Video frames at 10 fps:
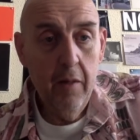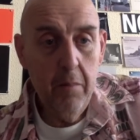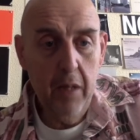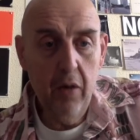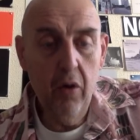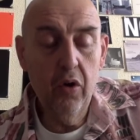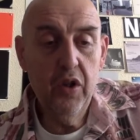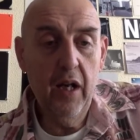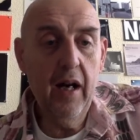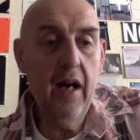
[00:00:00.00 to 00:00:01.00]
Pero
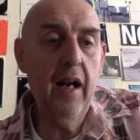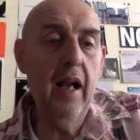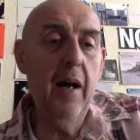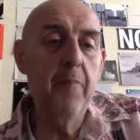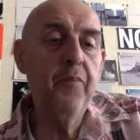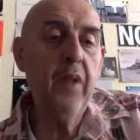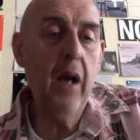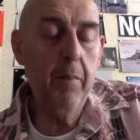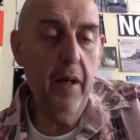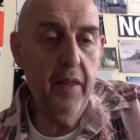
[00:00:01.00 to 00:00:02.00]
llegar a la
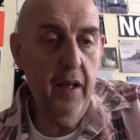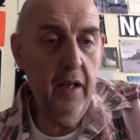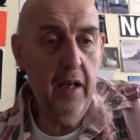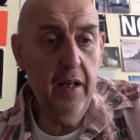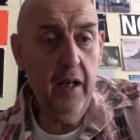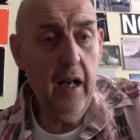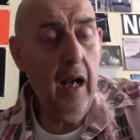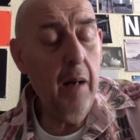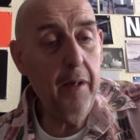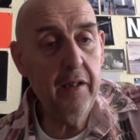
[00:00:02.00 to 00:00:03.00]
apaceia, llegar a
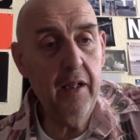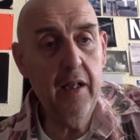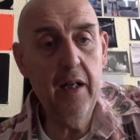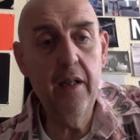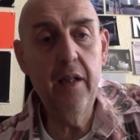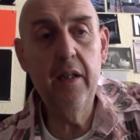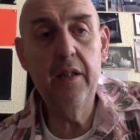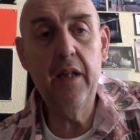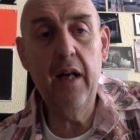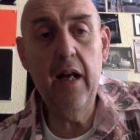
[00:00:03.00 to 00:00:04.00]
la apatía,
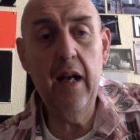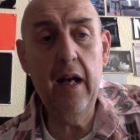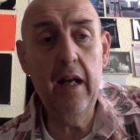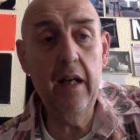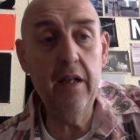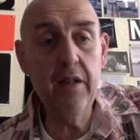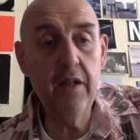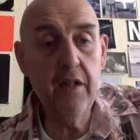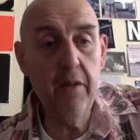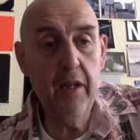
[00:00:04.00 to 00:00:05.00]
llegar a la
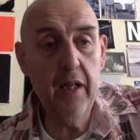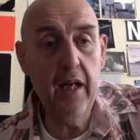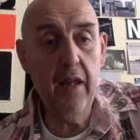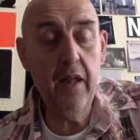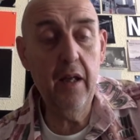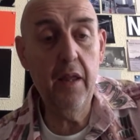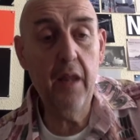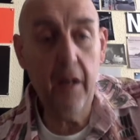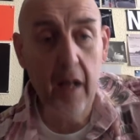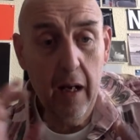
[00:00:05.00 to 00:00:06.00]
insensibilidad, eh,
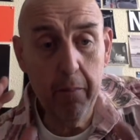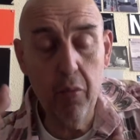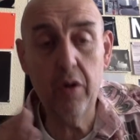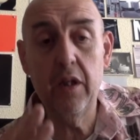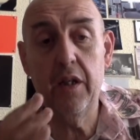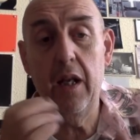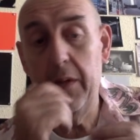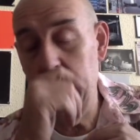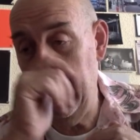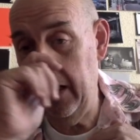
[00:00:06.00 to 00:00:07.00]
cerrar las puertas y las
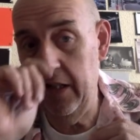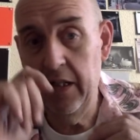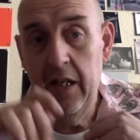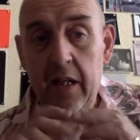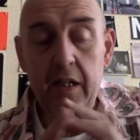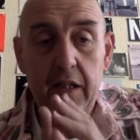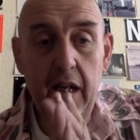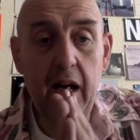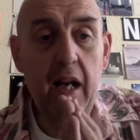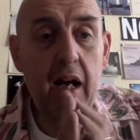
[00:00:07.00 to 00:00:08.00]
ventanas,
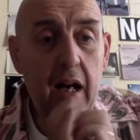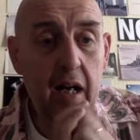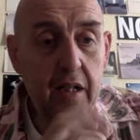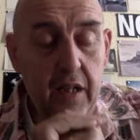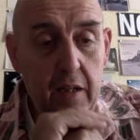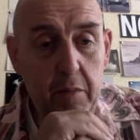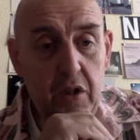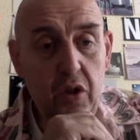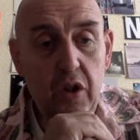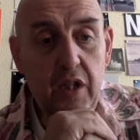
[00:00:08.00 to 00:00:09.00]
llegar a esa
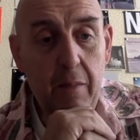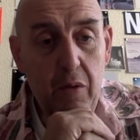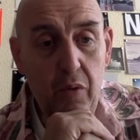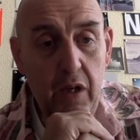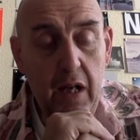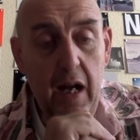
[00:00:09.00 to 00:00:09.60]
dimensión de sabiduría,